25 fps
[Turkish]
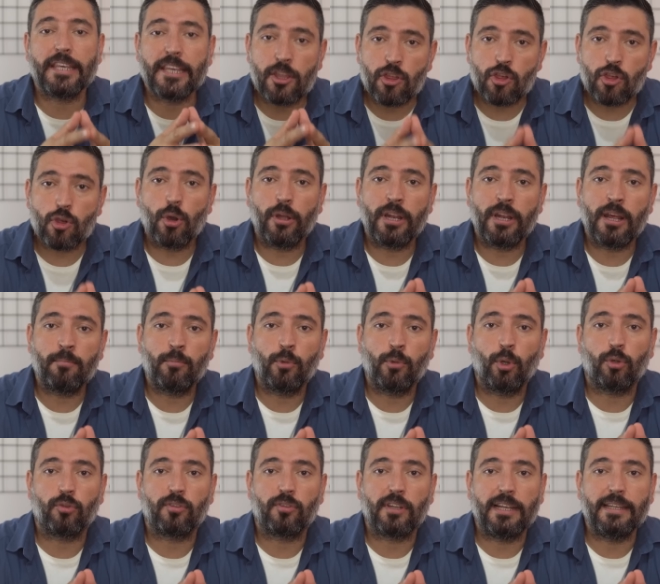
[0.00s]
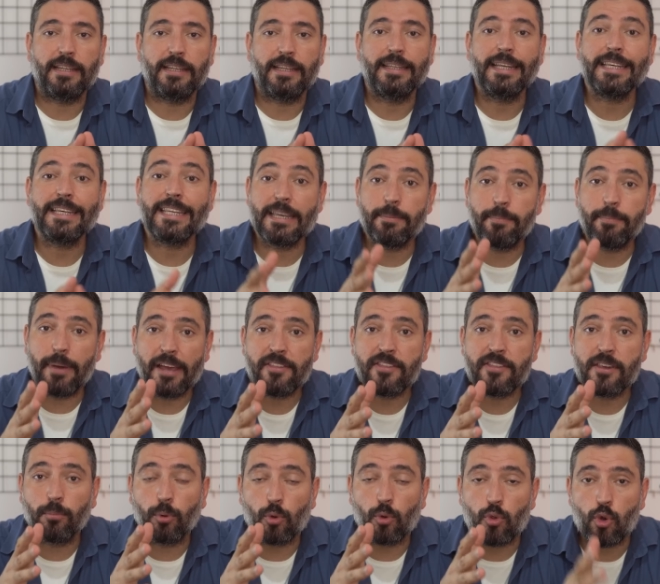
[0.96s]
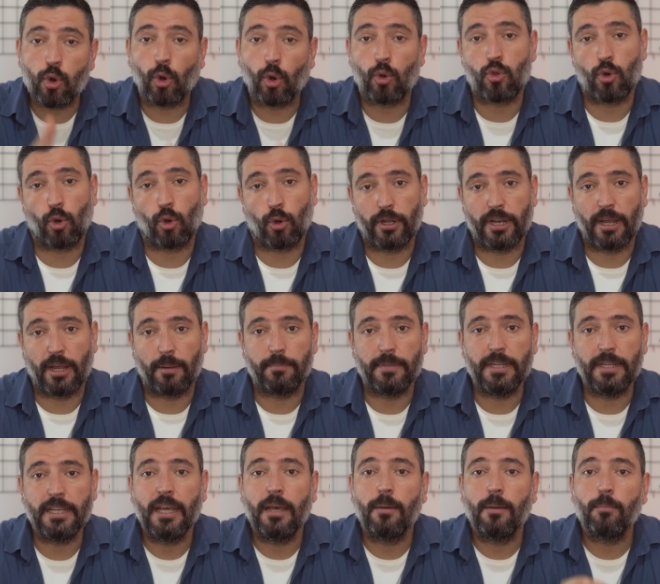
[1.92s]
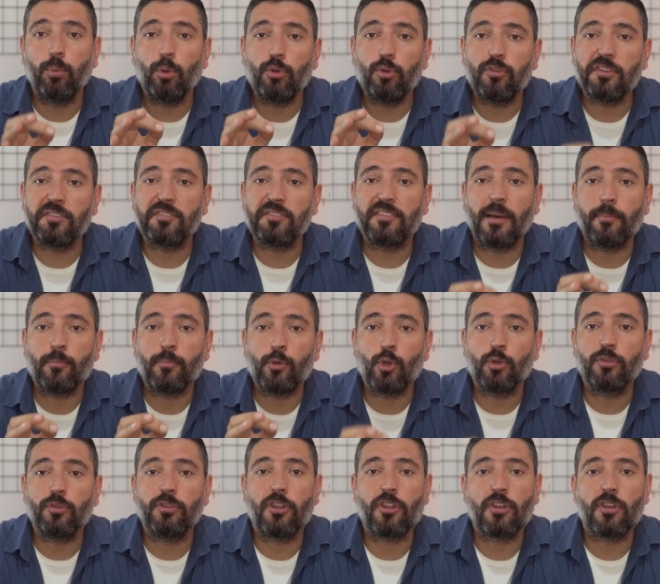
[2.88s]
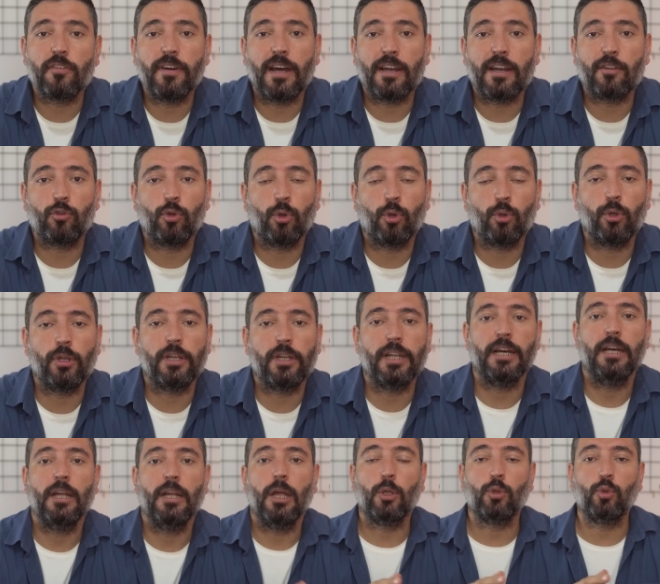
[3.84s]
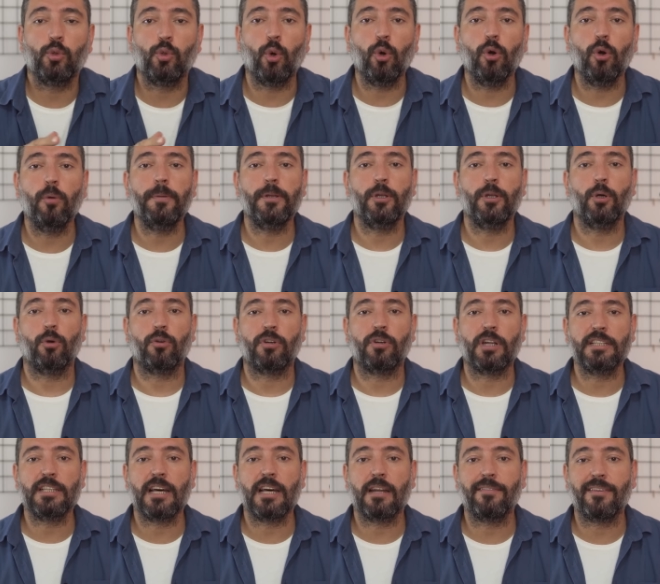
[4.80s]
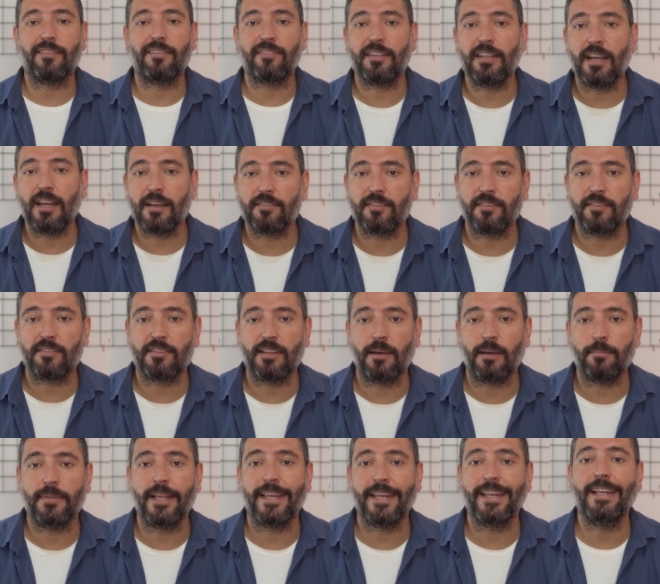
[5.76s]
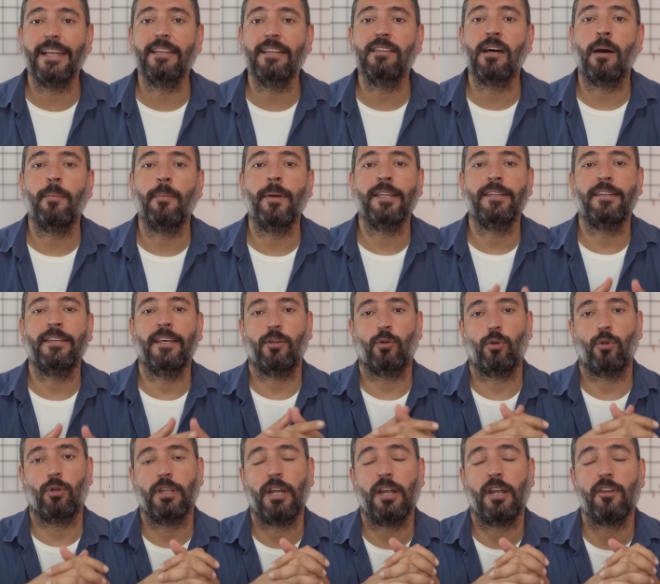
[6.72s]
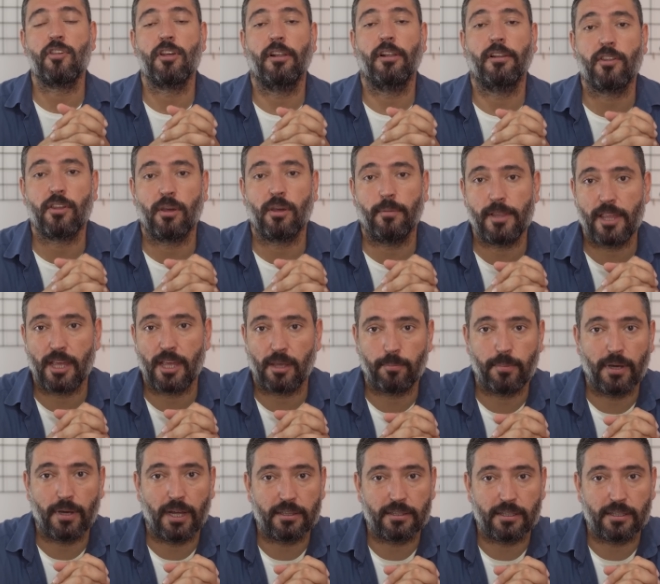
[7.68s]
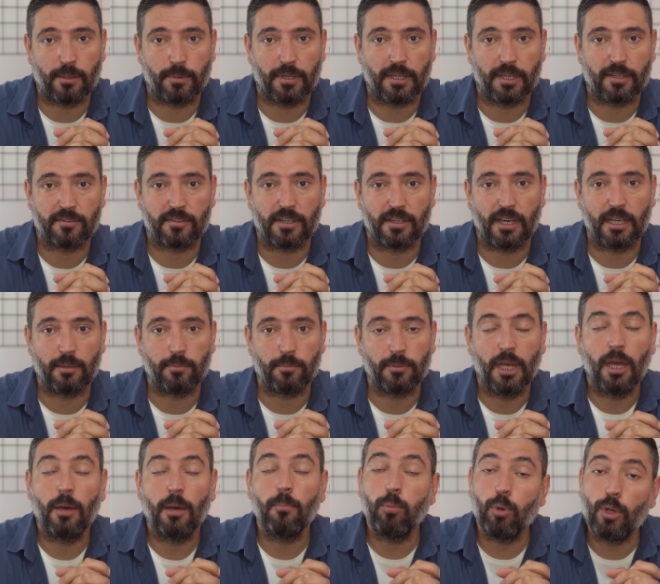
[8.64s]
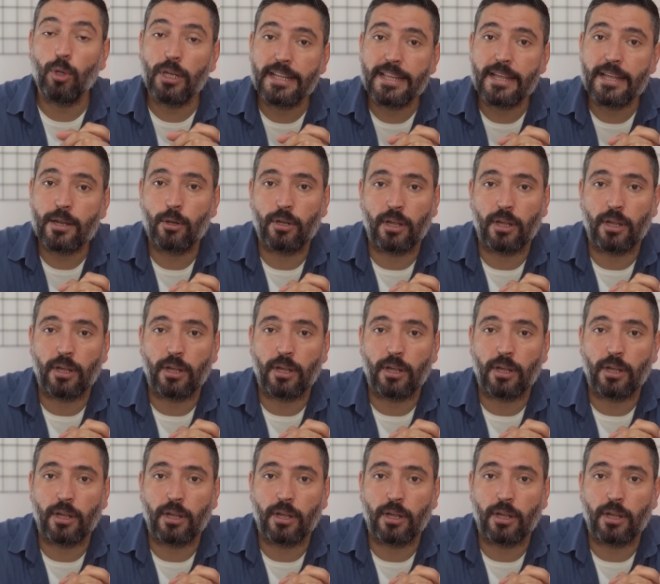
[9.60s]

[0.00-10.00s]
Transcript: İkinci önemli özelliği de ki bence bu çok çok önemli. Bu sistem yurt dışı versiyonuyla Doğu bloğu radar ve silah sistemleriyle tam entegre olarak çalışabilecek bir altyapıya sahip. Bu neden